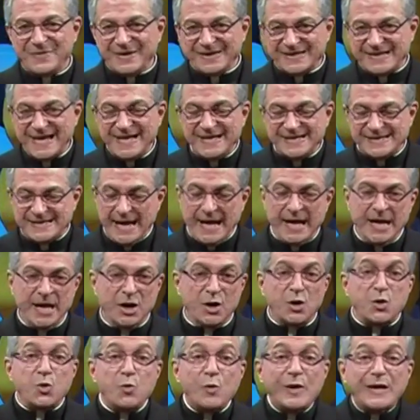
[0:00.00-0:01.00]
paciencia,
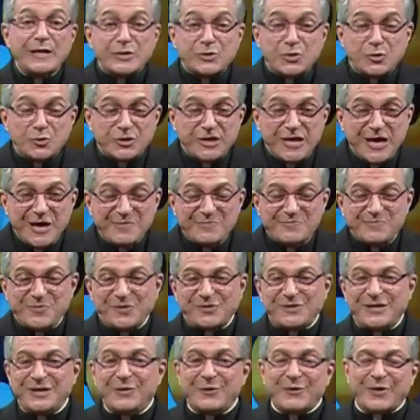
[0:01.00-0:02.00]
no en tu
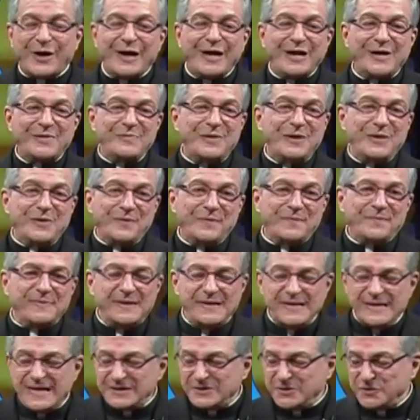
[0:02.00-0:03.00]
tiempo, sino que en el mío.
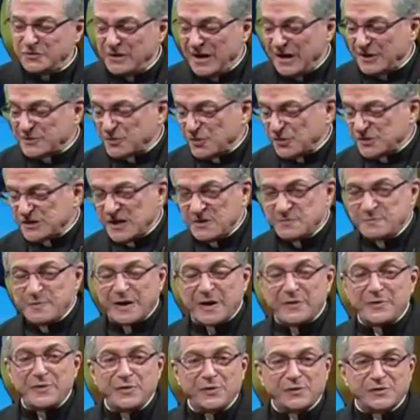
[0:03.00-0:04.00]
Y eso es unas cosas
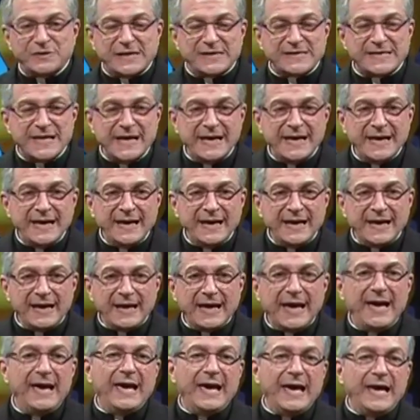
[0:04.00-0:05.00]
maravillosas
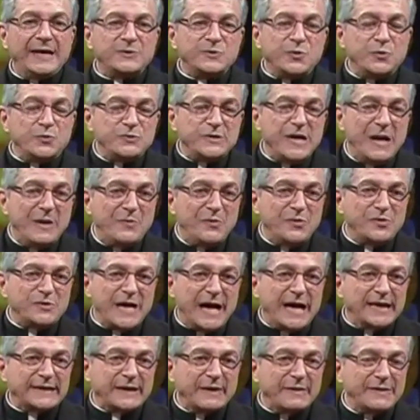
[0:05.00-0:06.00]
que
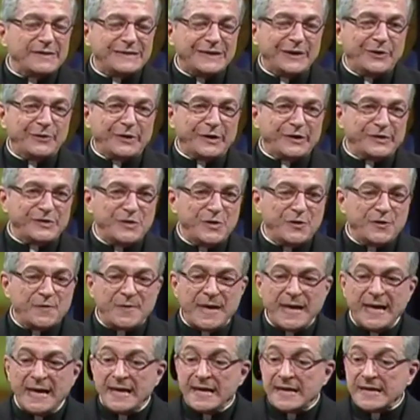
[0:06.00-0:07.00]
escuchamos a través de la
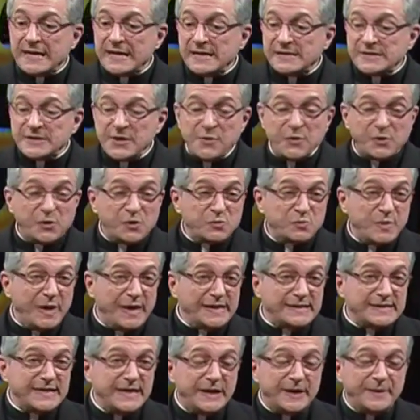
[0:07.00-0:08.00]
oración, que el Señor nos
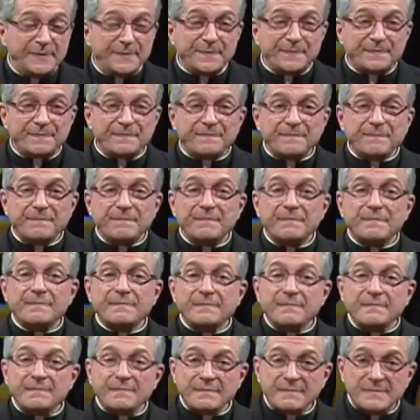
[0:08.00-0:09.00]
va a decir,
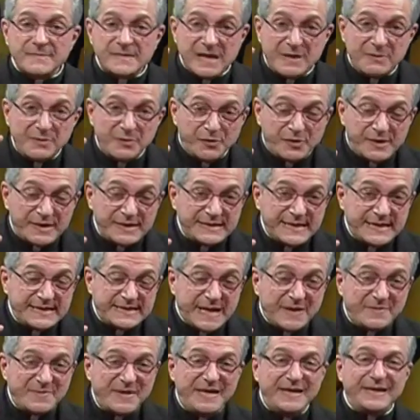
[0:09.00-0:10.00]
ya me lo
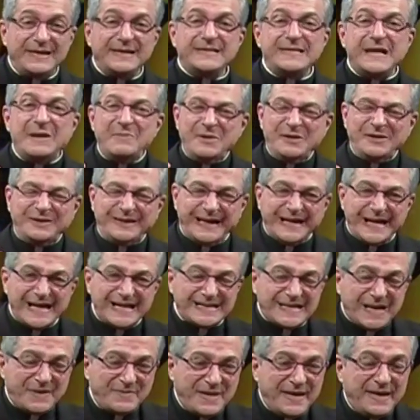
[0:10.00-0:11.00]
rendiste a mí, ya me lo
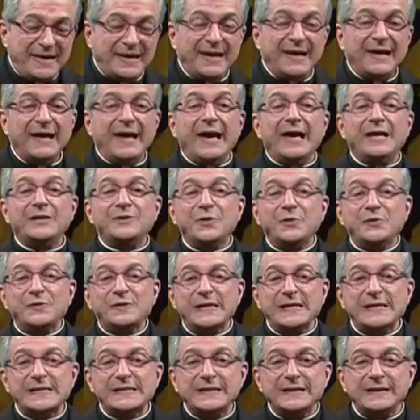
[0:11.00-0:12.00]
entregaste a mí,
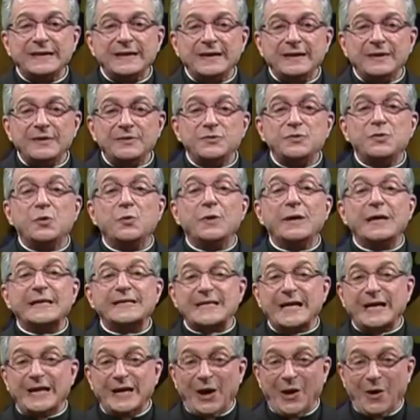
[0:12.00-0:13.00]
entonces yo voy
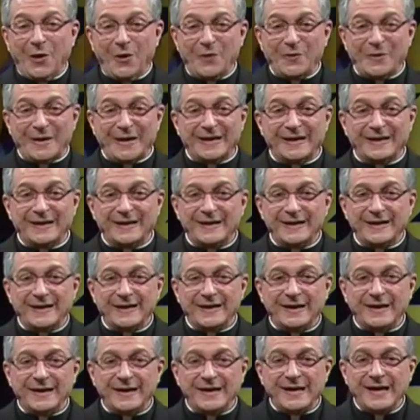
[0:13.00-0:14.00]
a hacer la obra.
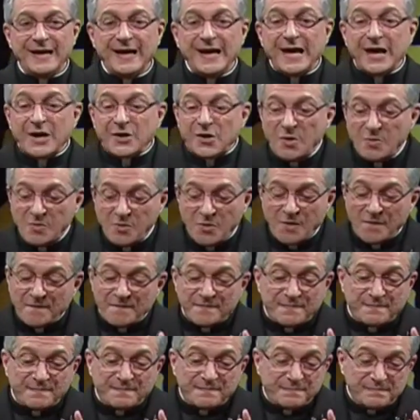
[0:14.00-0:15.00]

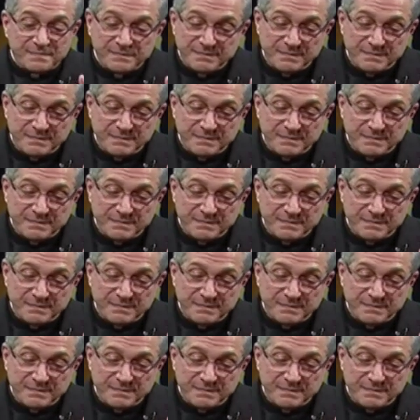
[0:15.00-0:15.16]
Como